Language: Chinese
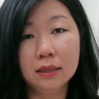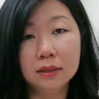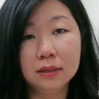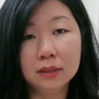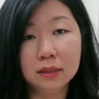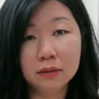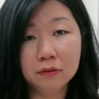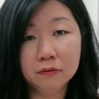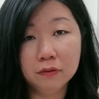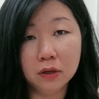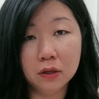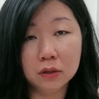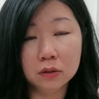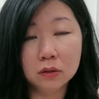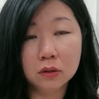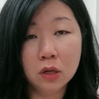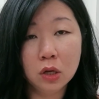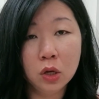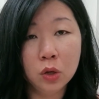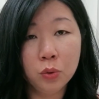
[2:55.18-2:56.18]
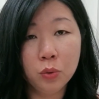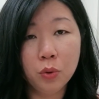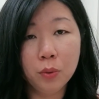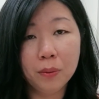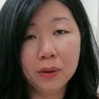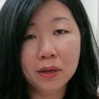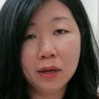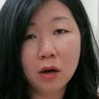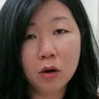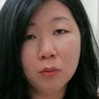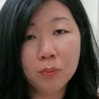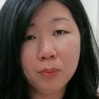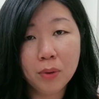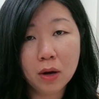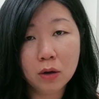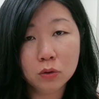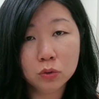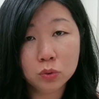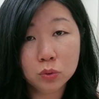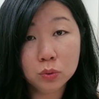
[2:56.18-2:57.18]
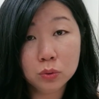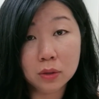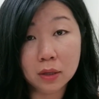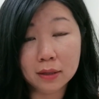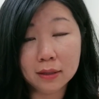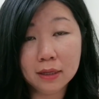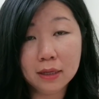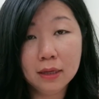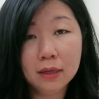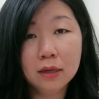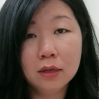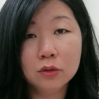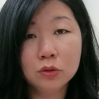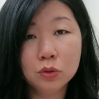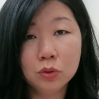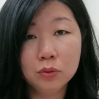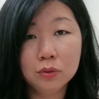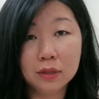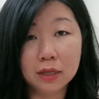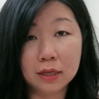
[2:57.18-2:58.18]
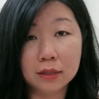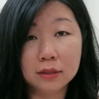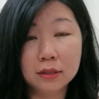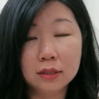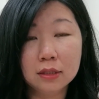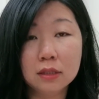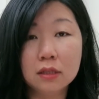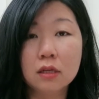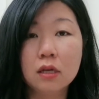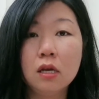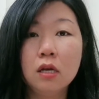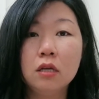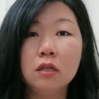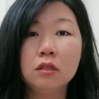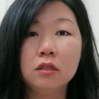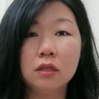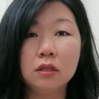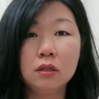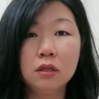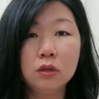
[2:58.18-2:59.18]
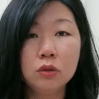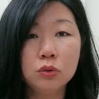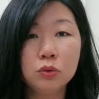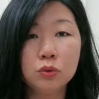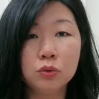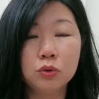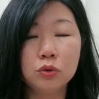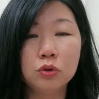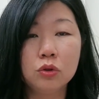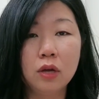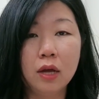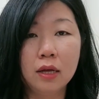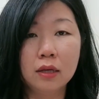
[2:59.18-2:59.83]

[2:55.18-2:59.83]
经文。我们要标注的第一个重点是神的主权